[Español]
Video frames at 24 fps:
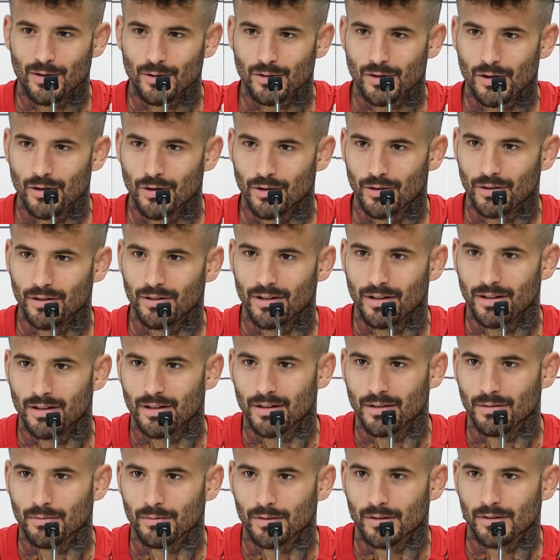ilusión, eh,
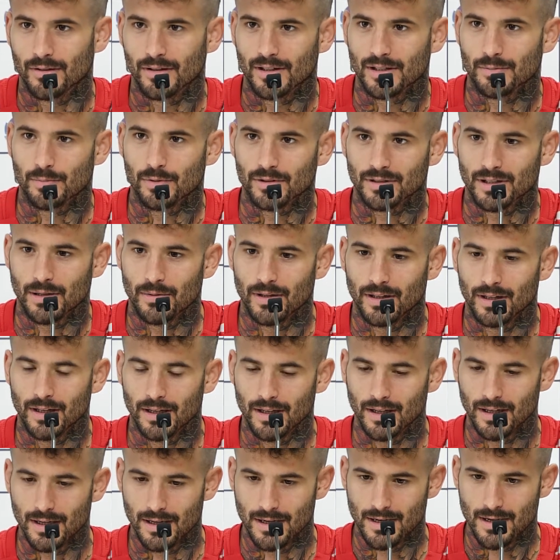bueno, después también
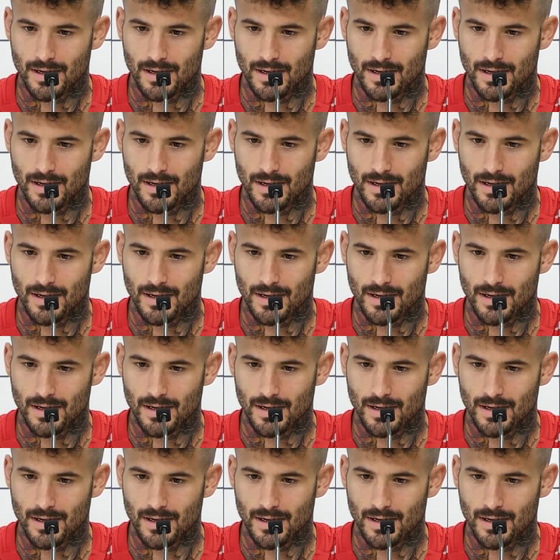de,